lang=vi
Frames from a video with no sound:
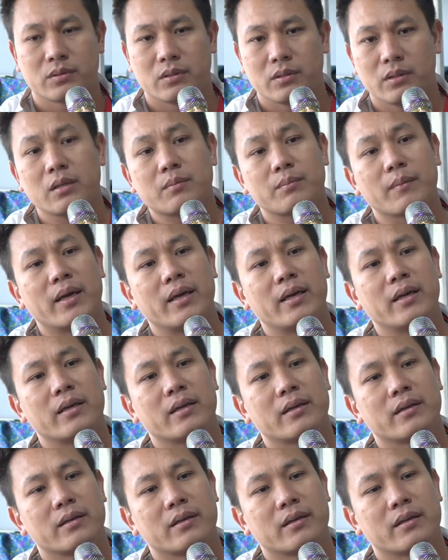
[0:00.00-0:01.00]
nhất B
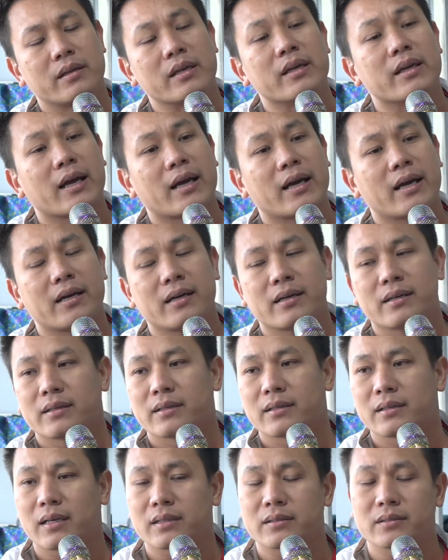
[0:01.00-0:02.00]
nhì A
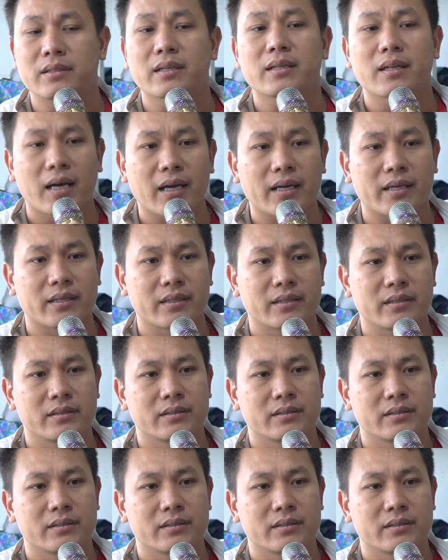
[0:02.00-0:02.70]
là tứ kết 2